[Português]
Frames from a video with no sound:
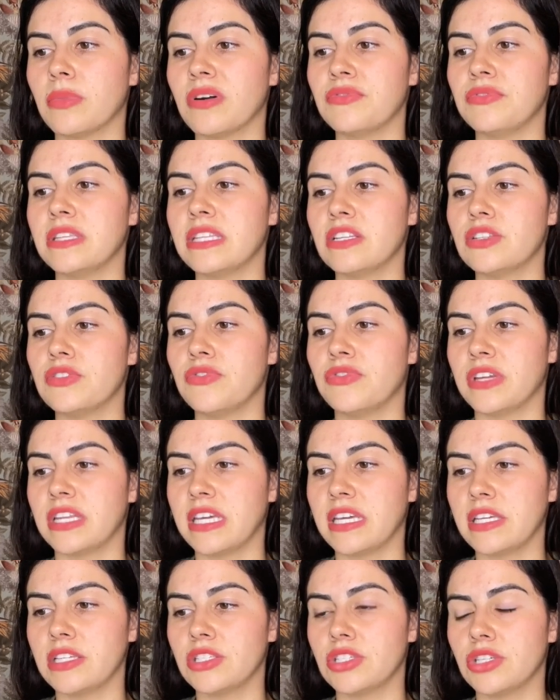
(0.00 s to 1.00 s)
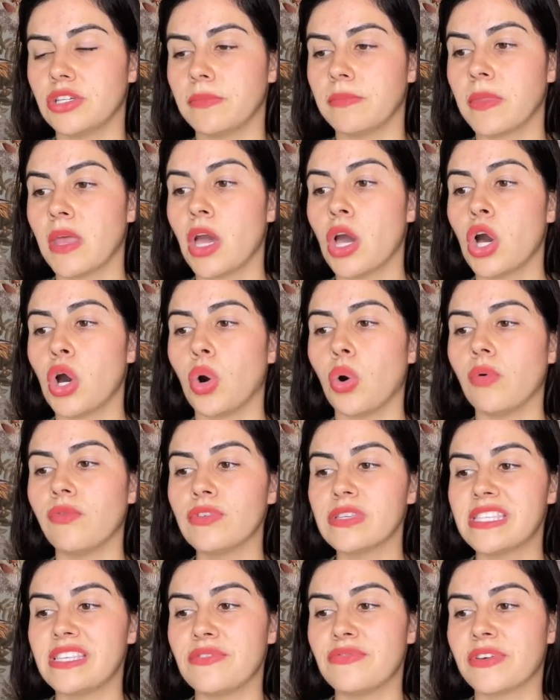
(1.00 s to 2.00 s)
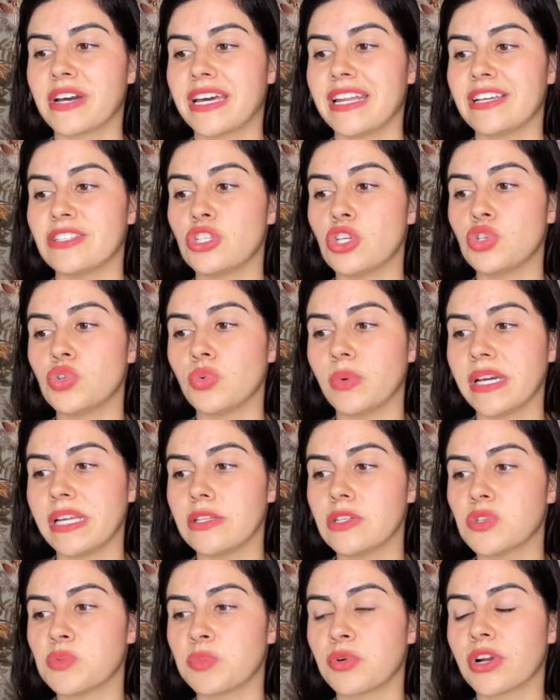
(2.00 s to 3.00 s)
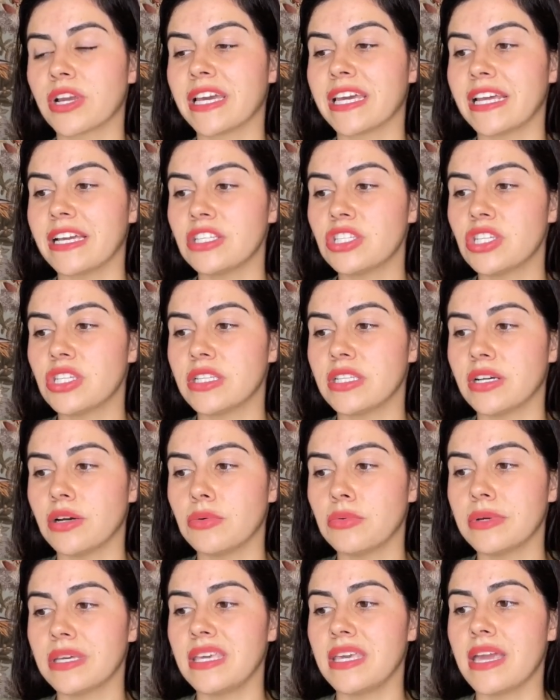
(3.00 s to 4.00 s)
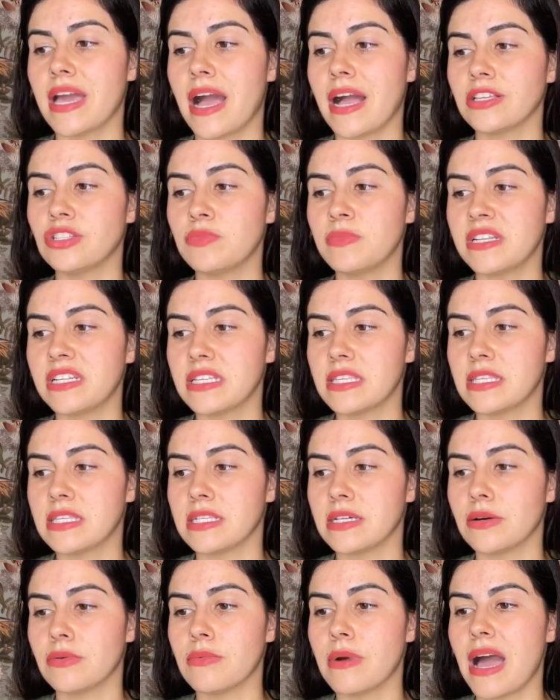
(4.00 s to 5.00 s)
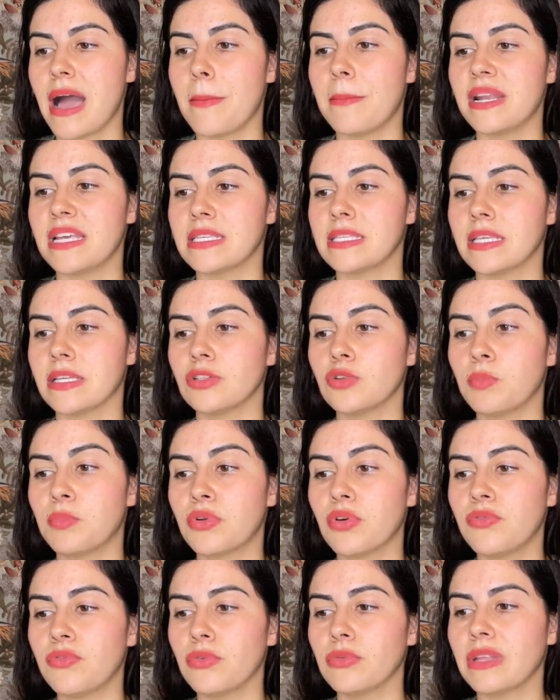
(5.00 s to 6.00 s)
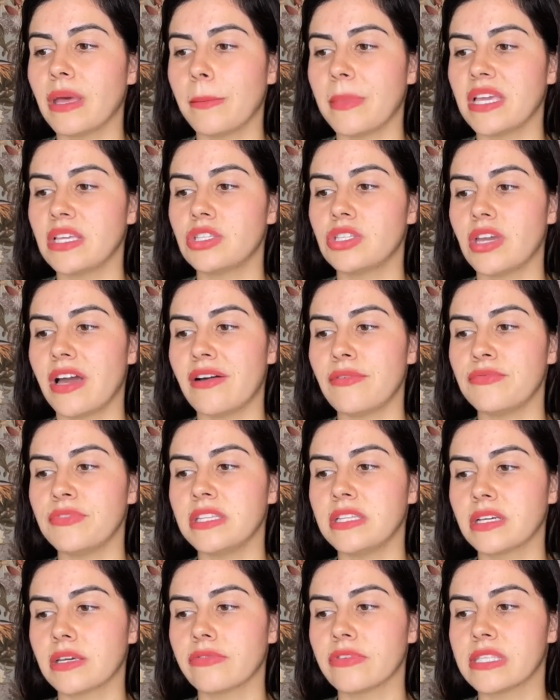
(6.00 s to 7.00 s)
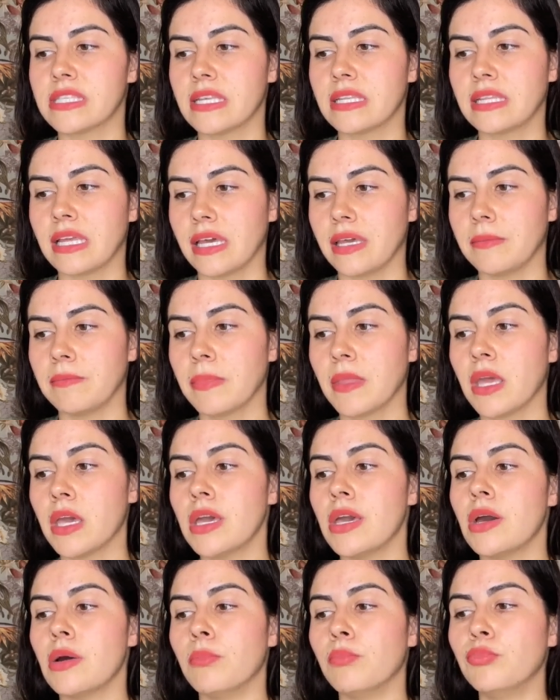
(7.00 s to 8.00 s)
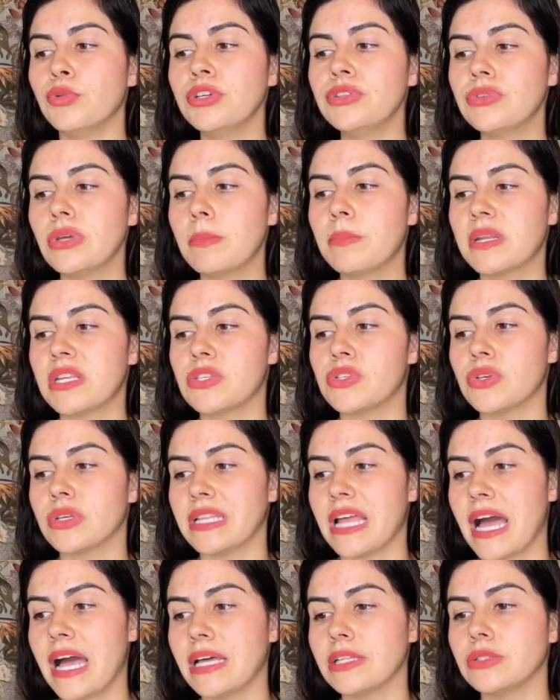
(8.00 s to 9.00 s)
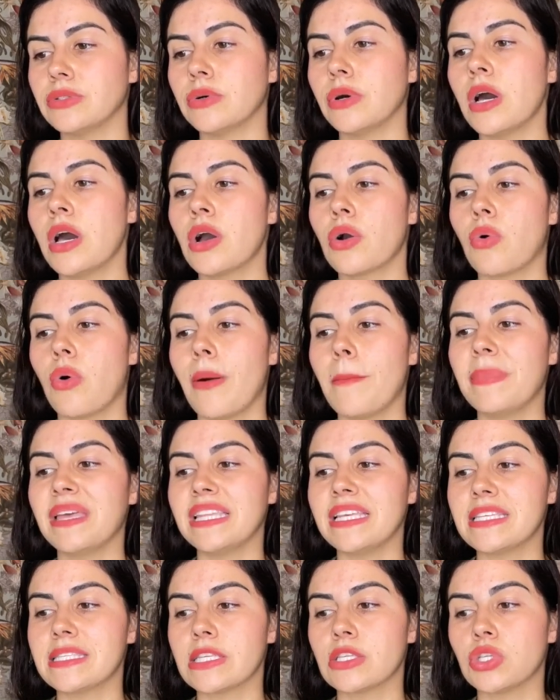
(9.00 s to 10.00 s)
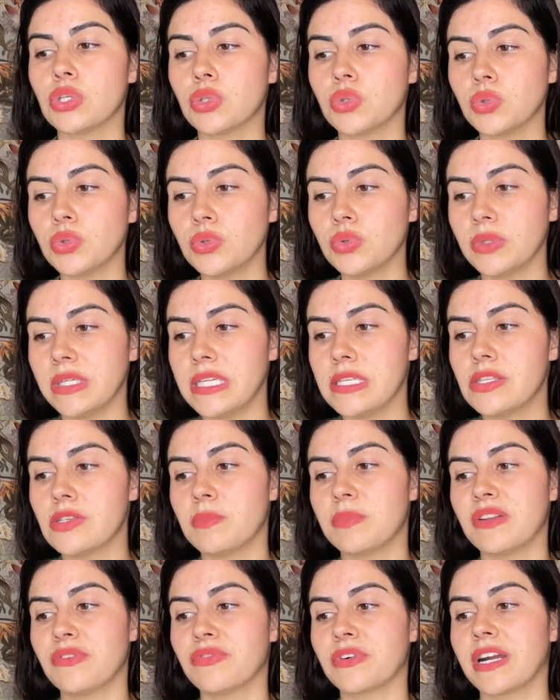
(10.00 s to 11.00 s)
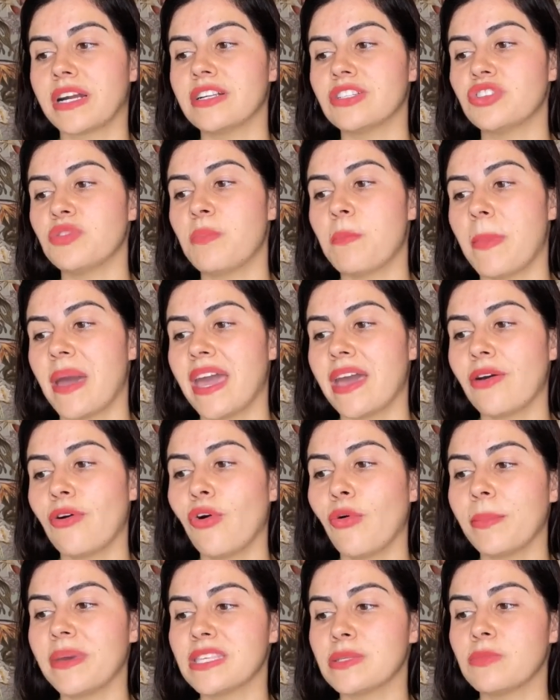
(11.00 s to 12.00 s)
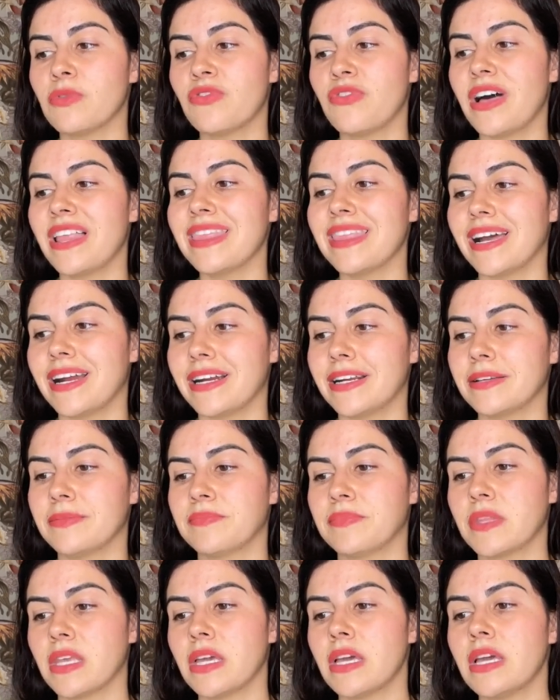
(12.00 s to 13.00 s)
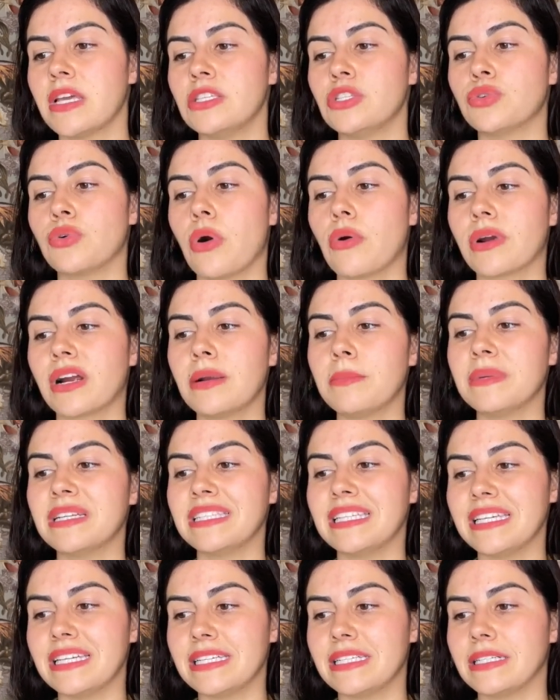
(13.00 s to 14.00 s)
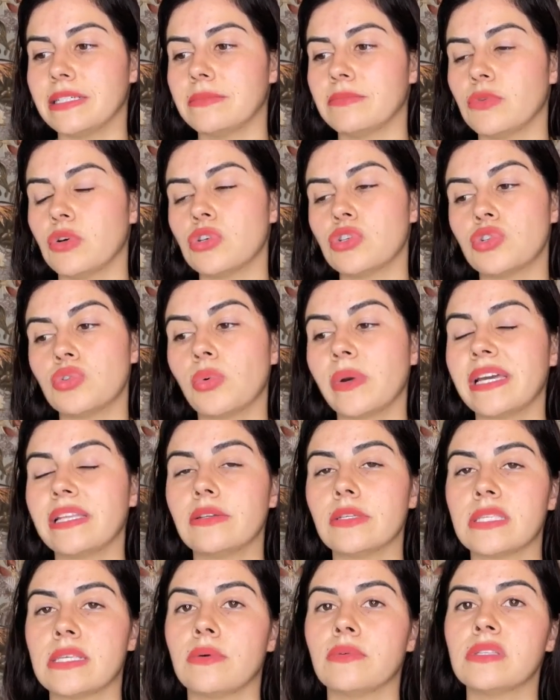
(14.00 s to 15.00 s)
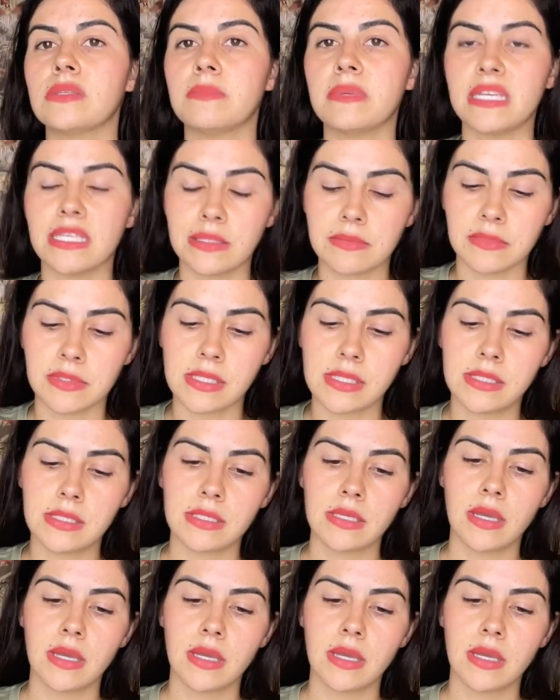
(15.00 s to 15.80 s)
vida diferente, ou você ficará de joelhos por gratidão e admiração, abraçando profundamente a vida que você tem. Muito impressionado com a beleza de tudo isso para ficar de pé ou mesmo falar. De qualquer maneira, os joelhos são os mesmos.